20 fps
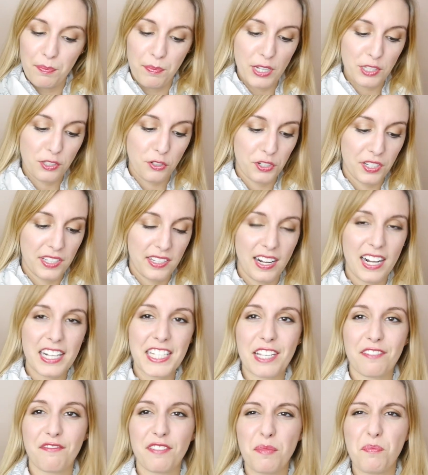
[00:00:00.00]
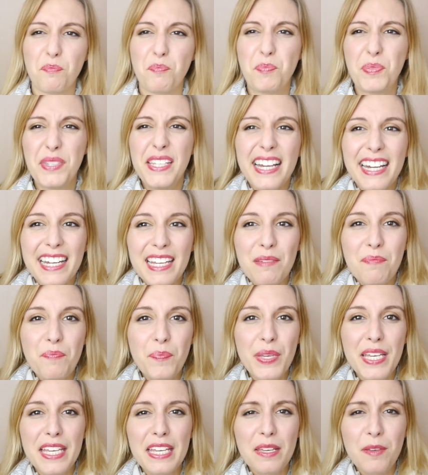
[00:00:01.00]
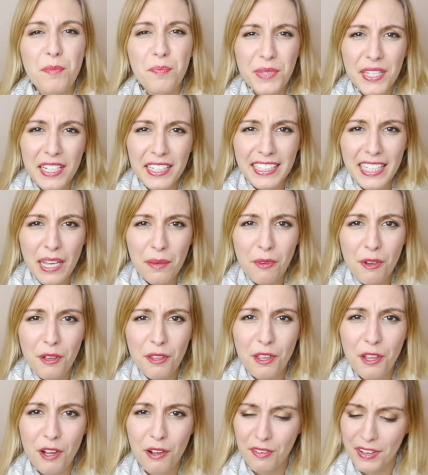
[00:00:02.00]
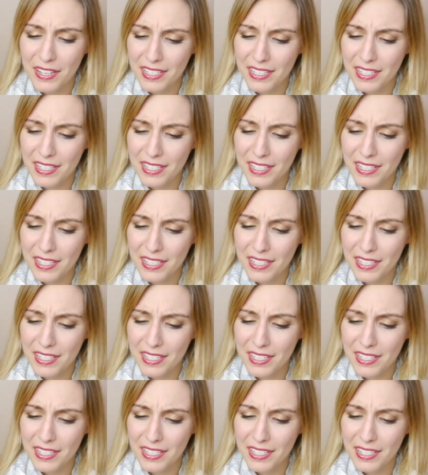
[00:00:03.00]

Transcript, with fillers: Parce qu'en général, ça fait bien épais, bien camionneur,